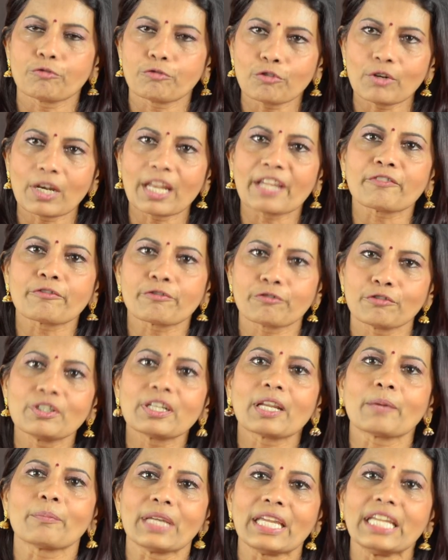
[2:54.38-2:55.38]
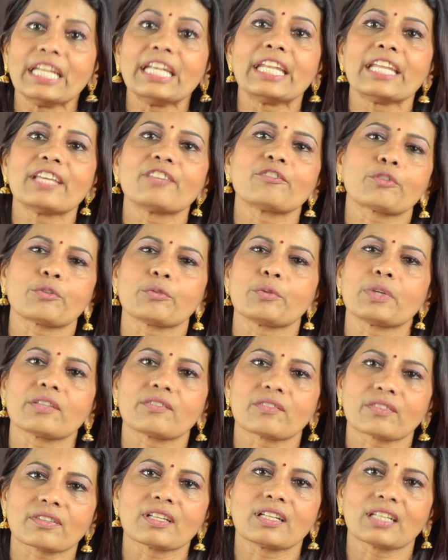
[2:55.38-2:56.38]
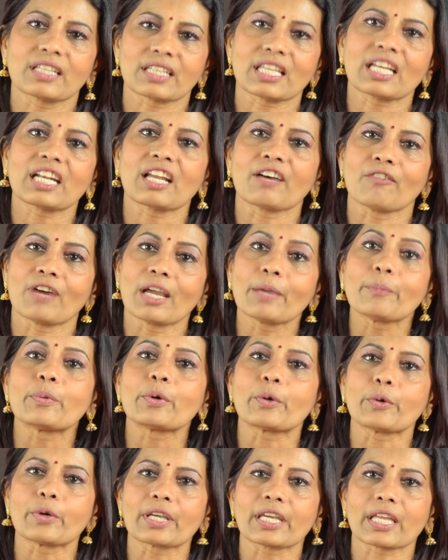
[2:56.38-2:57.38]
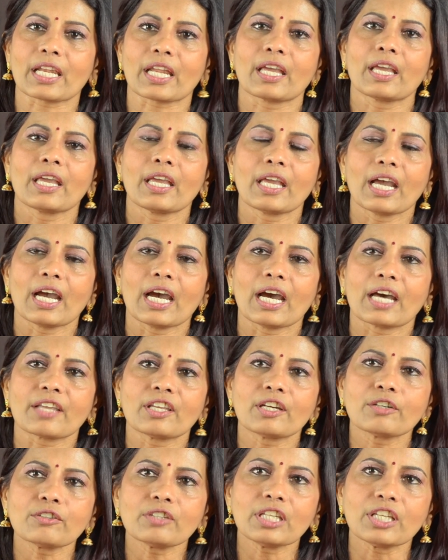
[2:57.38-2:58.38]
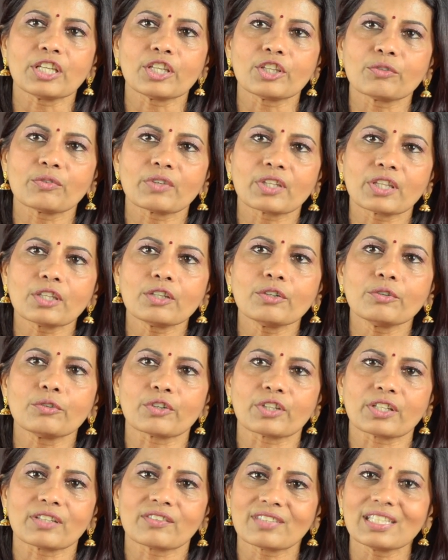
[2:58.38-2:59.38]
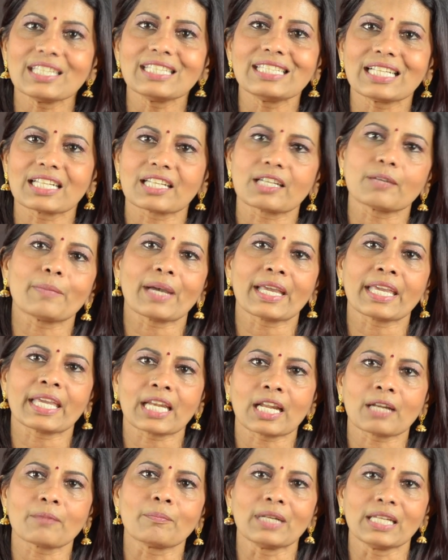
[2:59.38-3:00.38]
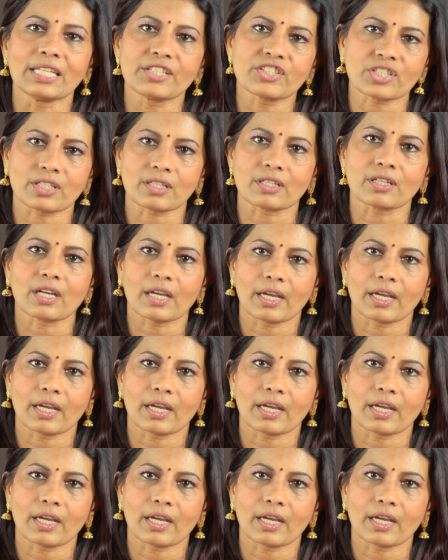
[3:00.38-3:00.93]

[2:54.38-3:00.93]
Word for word: ஃபுல் அண்ட் ஃபுல் நம்ம இந்தியன் ஸ்டூடெண்ட்ஸுங்களுக்கு தான் நான் வாய்ப்பு கொடுக்குறேன் அதாவது இது வந்து ஒரு சீஜலுக்கு மஹேரான் மலேசியா